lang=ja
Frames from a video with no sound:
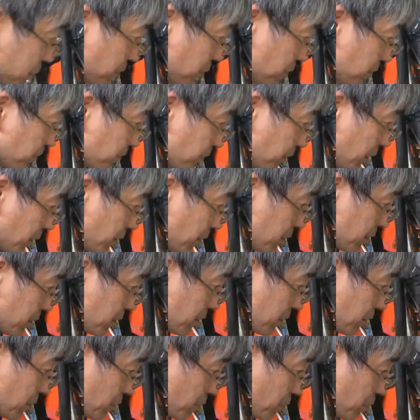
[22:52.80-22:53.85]
よね
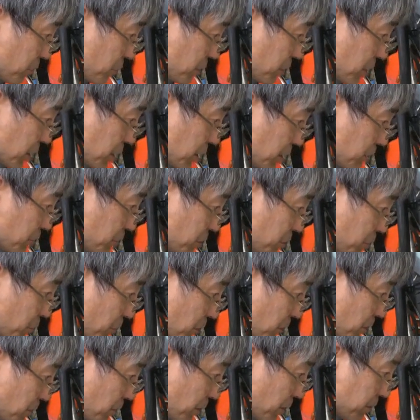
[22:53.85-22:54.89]
ご本人がねそれでよ
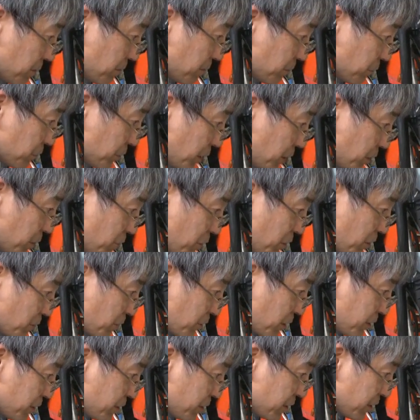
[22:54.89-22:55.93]
ければもう何のあれも
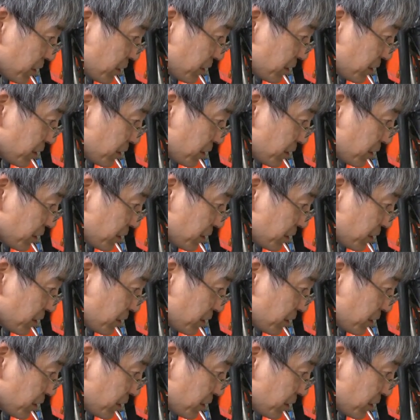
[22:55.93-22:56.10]
ないです